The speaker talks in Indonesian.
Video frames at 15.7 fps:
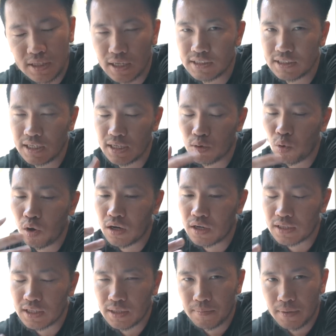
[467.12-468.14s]
jelasnya gue
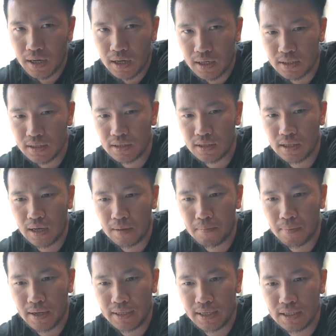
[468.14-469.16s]
ngerti banget
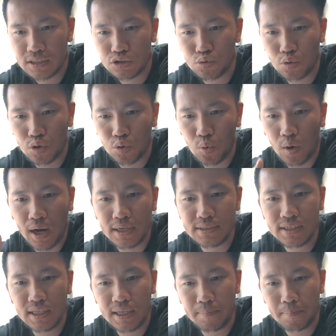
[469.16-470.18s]
namanya sesuatu
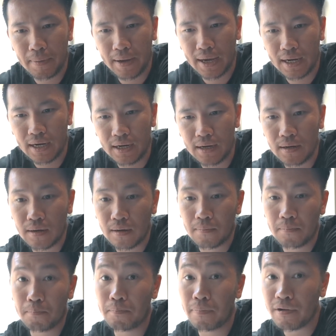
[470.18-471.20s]
hasil yang pengen
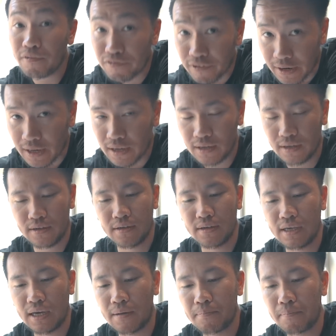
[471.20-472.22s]
perfect
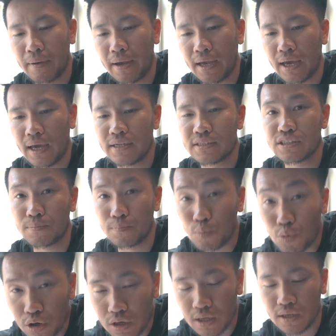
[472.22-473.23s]
yang pengen
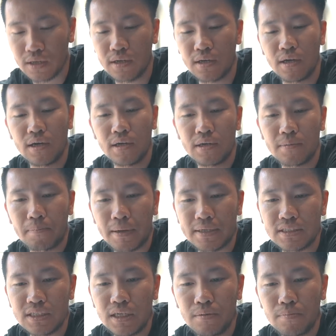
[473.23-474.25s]
sempurna
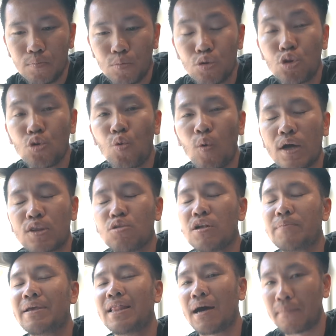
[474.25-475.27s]
pasti butuh
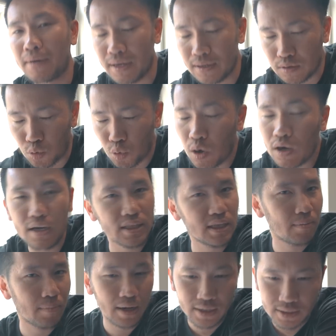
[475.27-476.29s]
waktu lebih lama gue
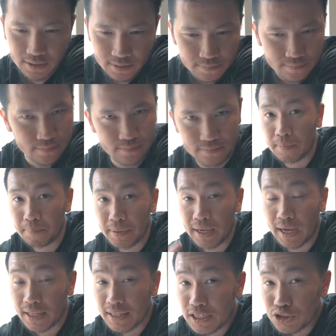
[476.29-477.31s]
ngerti banget tapi
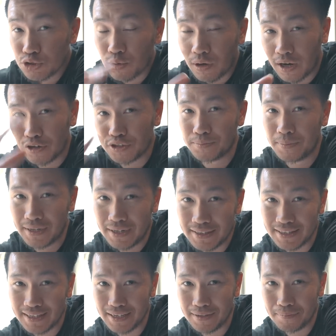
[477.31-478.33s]
kalian juga harus
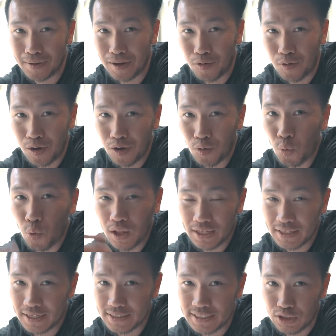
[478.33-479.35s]
mengerti bahwa
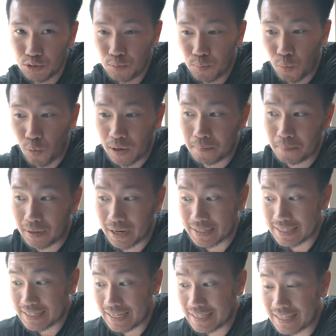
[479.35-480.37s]
kualitas itu bukan
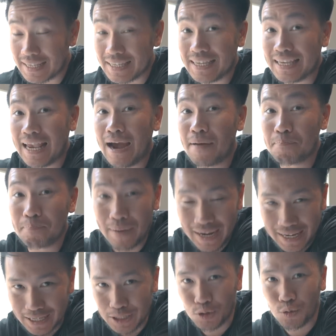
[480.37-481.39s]
berarti kita nyampe
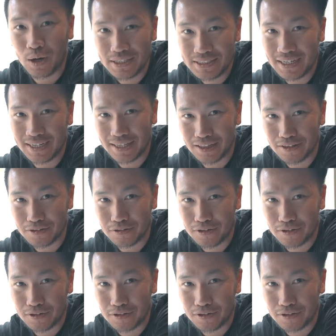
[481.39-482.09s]
gitu aja gitu